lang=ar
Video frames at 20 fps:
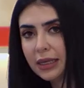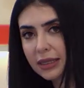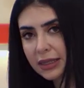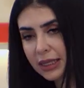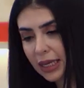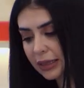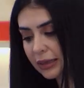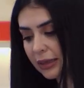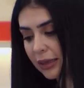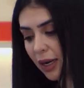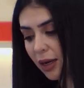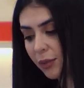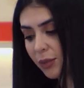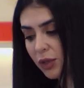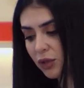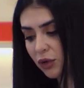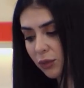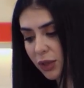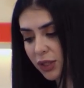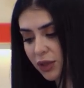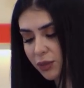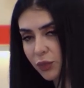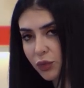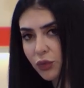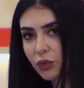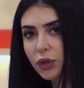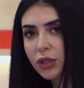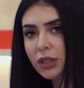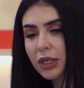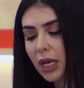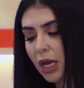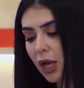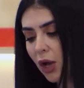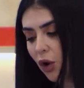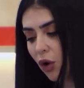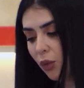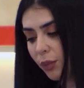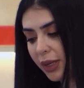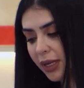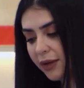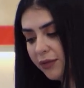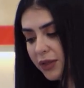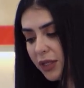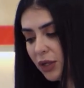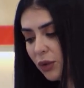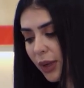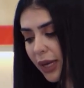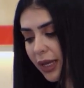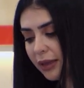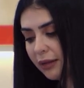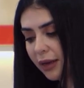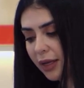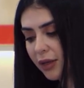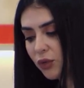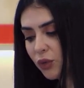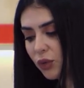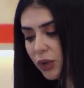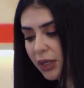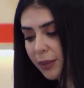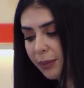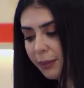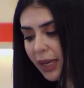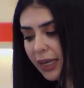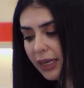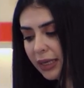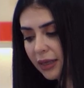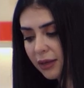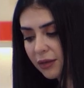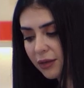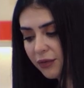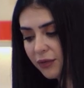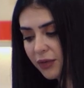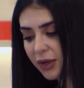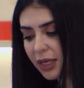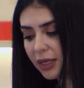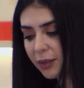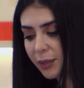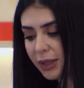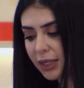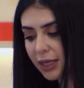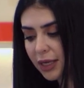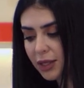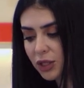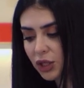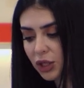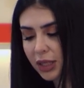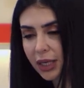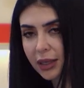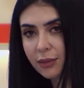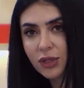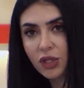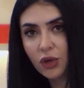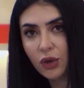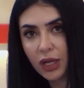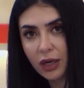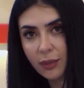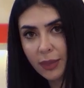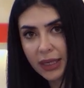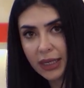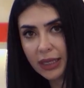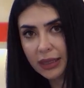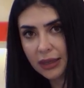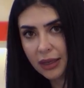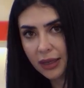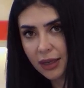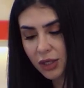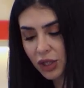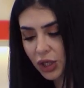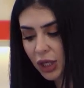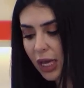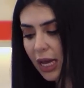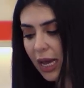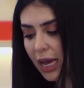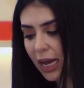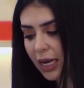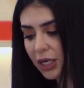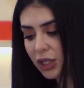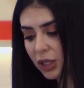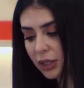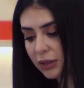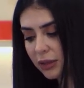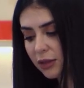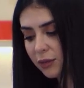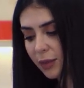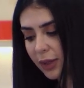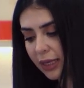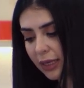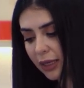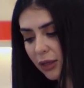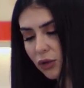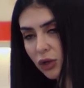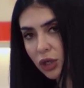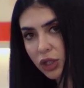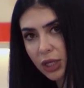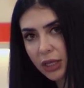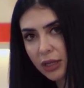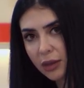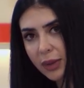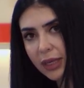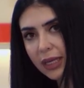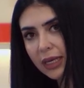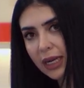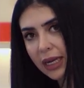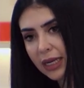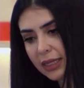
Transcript: ساندي رقبته مزبوط وبنفس الوقت رح تكوني ميله طفلك بدرجه 45 درجه عشان تضمني انه الجاذبيه رح